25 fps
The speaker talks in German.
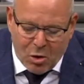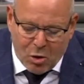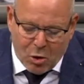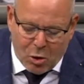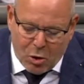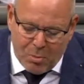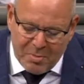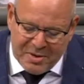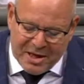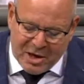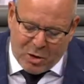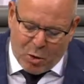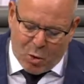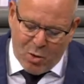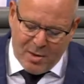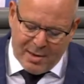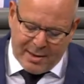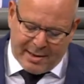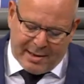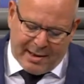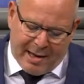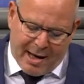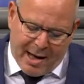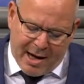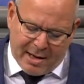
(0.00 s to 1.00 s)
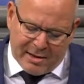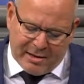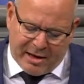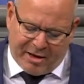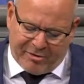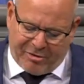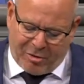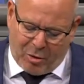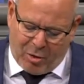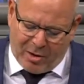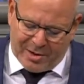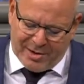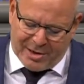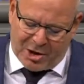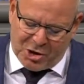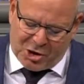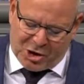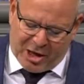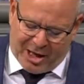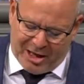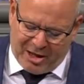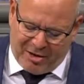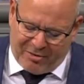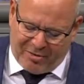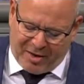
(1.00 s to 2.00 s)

um die Grundlagen der Volksentscheide